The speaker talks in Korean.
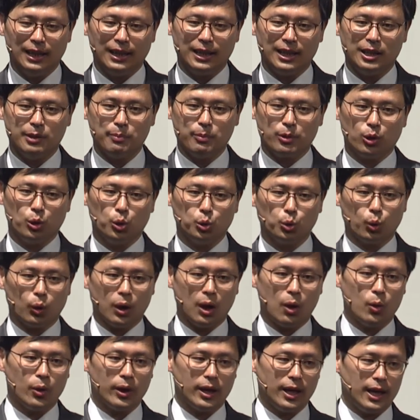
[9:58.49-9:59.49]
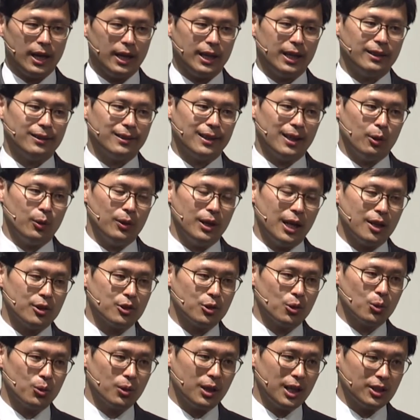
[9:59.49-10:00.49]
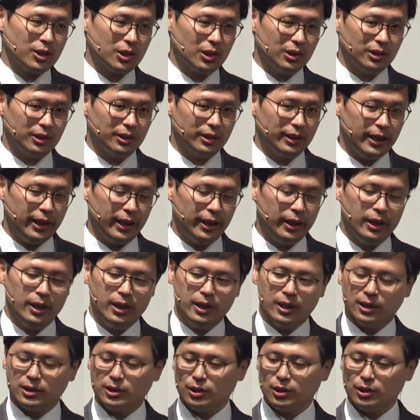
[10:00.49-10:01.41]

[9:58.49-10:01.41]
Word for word: 하나님께로 돌아오게 하겠다고 약속을 하셨는데